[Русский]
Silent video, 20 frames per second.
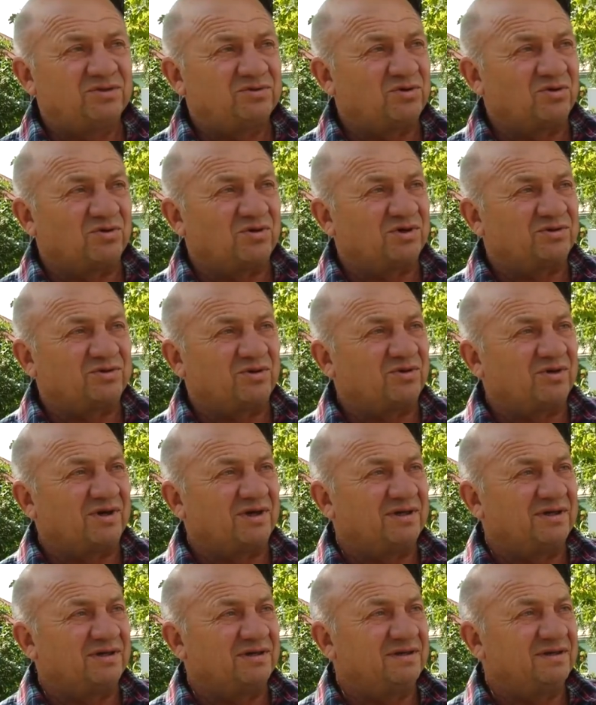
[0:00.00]

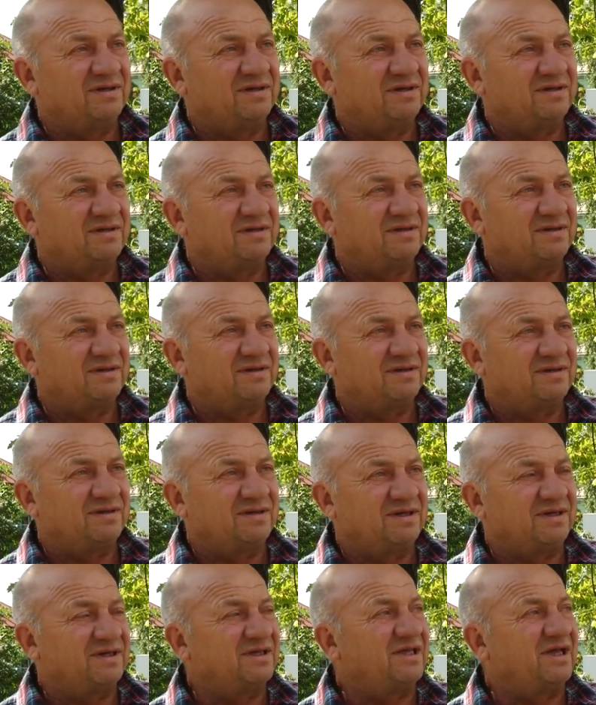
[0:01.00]
Только-только.
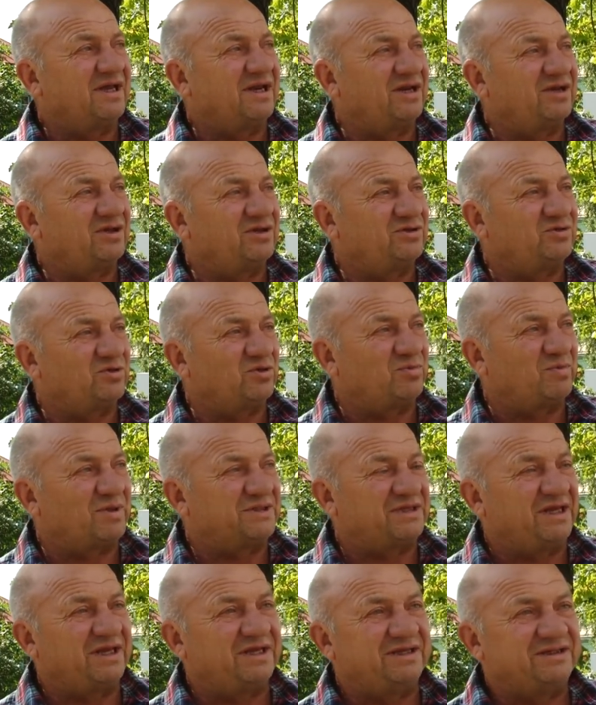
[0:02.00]
И, наверное, и тот
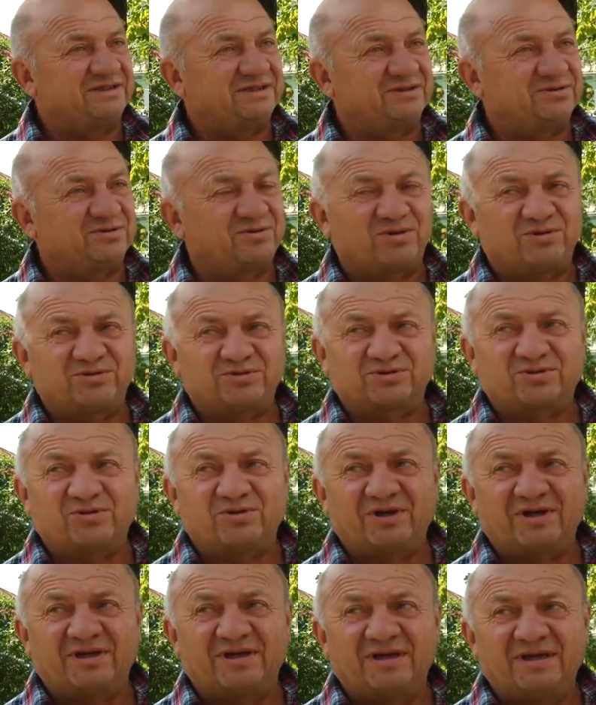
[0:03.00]
последний застроит
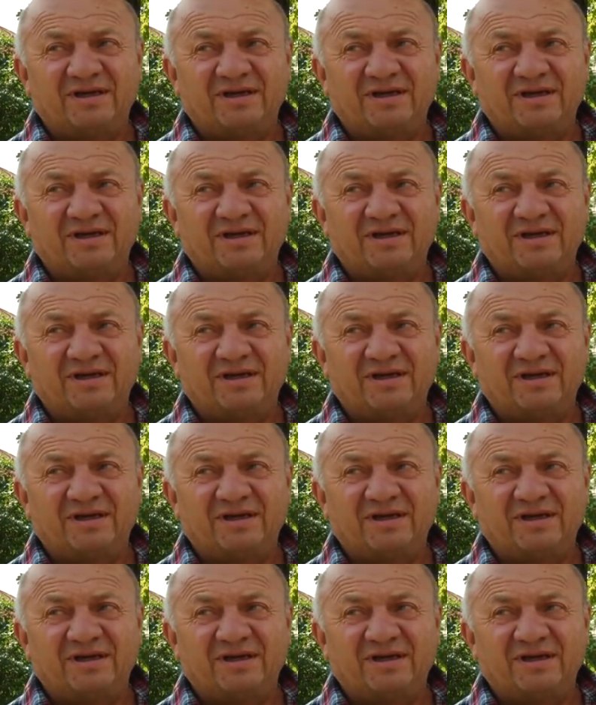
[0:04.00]
скоро.